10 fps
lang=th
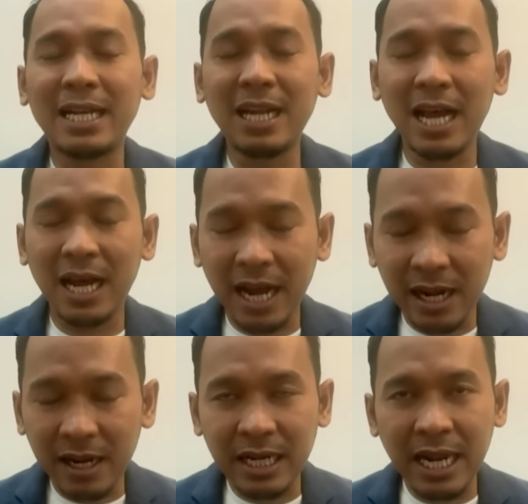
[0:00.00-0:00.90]
ร
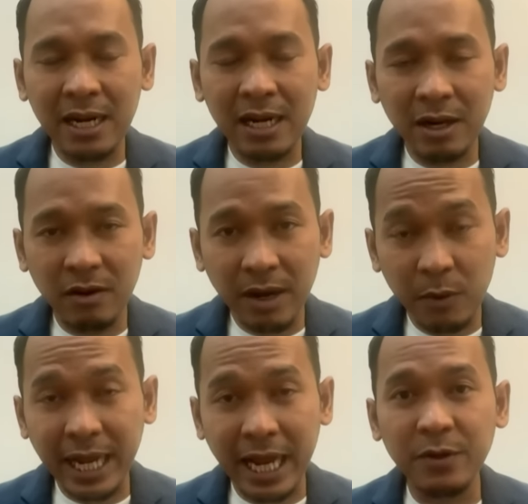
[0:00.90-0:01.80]
เรื่องเรื่องของกระบ
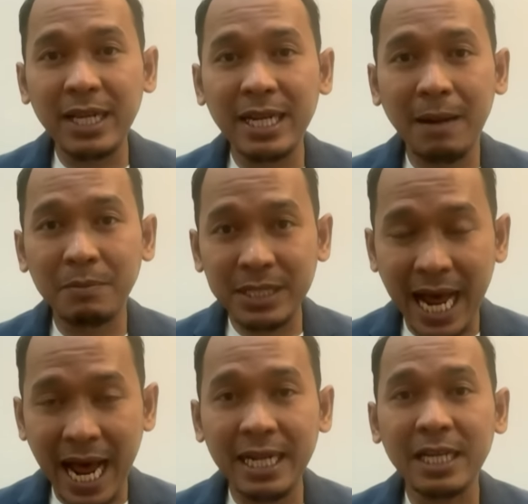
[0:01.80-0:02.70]
วนการยุติธรรม
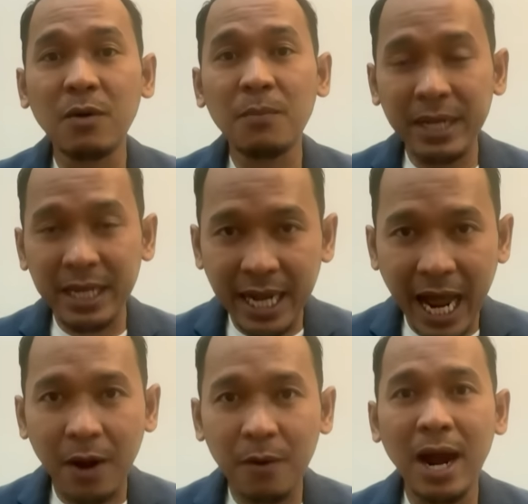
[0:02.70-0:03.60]
ศาลเนี่ยต้องพิจาร
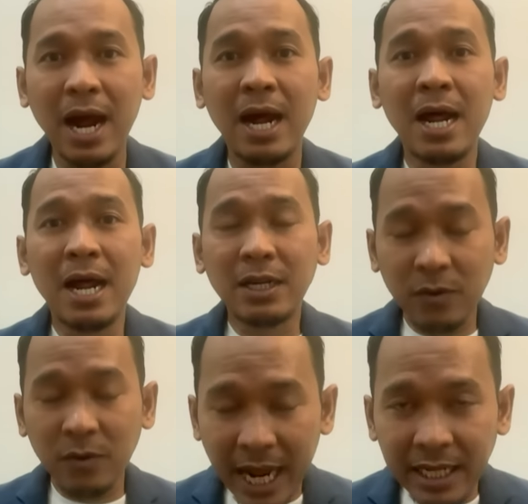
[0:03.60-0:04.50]
ณาว่าตร
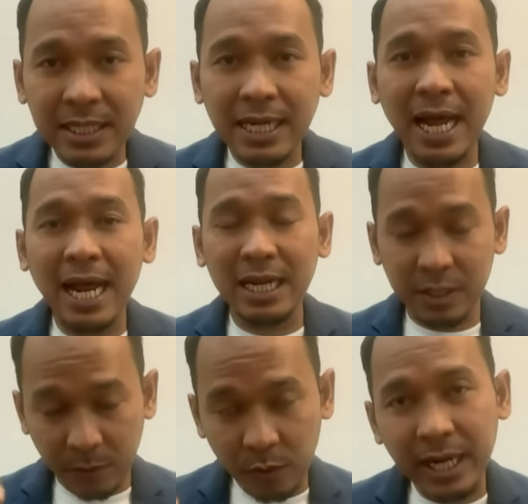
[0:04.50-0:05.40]
งนั้นถ้า
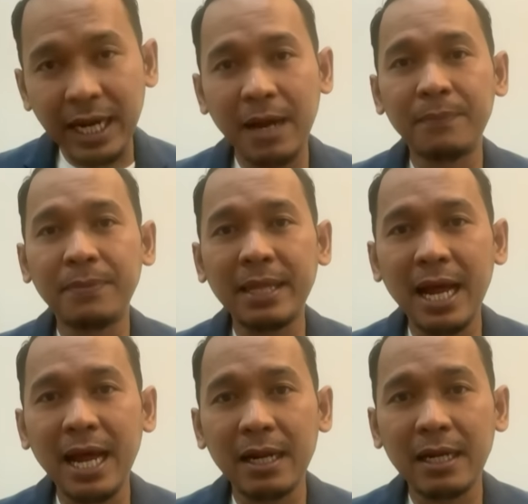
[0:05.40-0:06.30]
สมมุตินะครับ
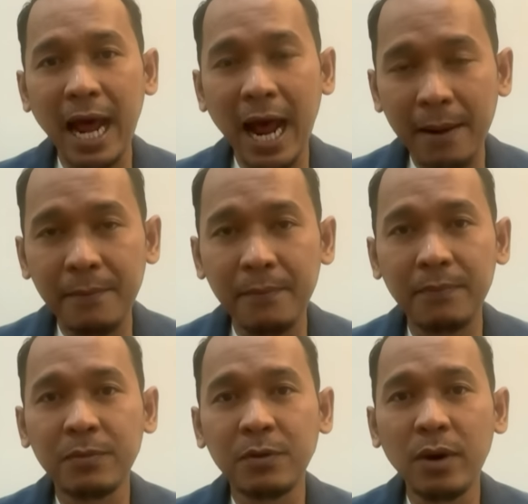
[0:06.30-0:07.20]
ถ้า
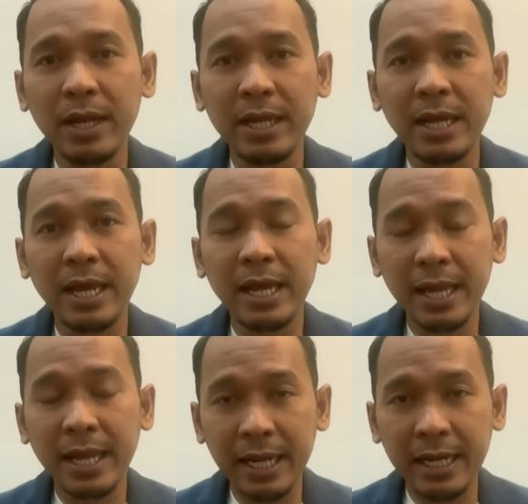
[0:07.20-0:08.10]
ทำด้วย
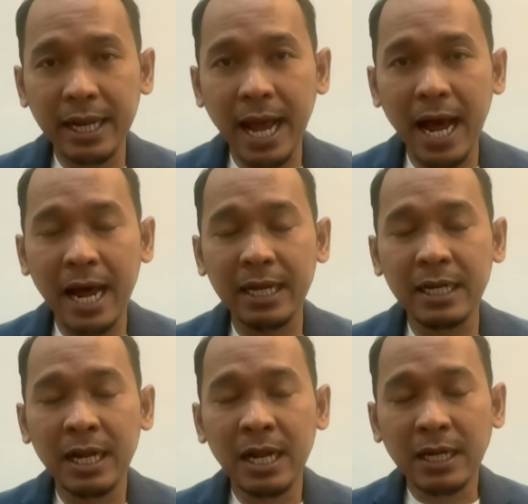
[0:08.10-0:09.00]
เหตุการณ์
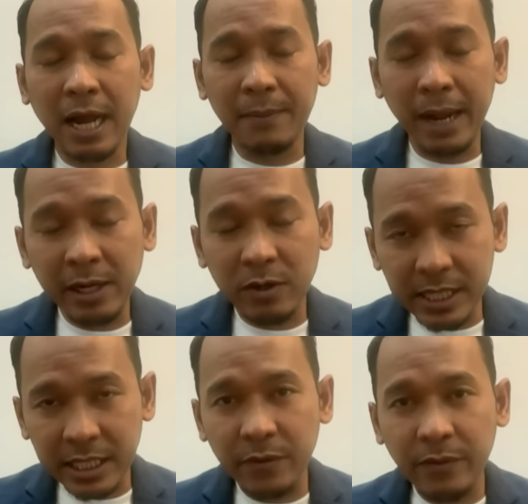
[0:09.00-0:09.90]
ทำให้คน
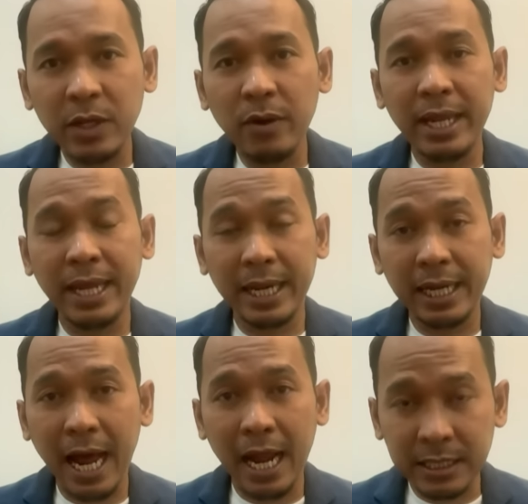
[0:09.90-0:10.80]
เสียชีวิตด้วยเหตุ
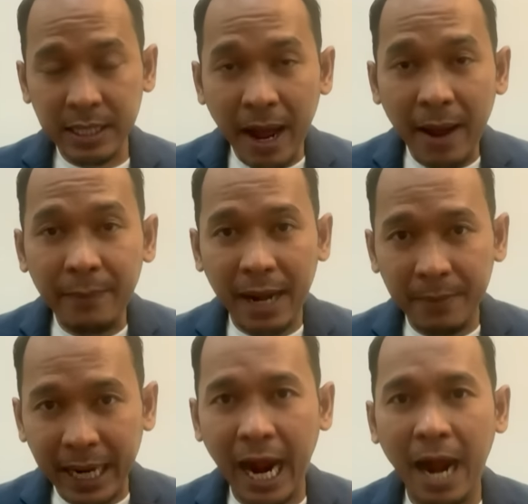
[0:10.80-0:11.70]
การณ์สภาพการ
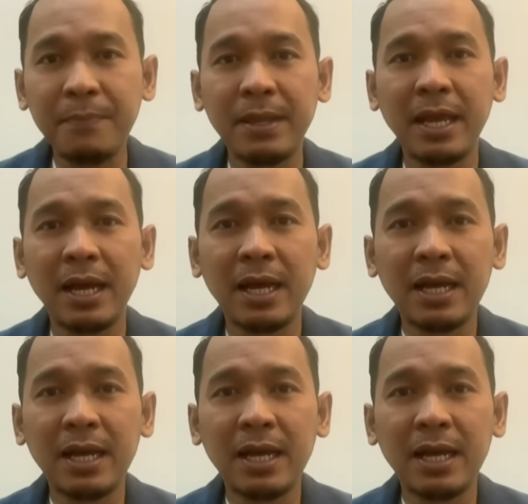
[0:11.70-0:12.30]
บังคับเนี่ย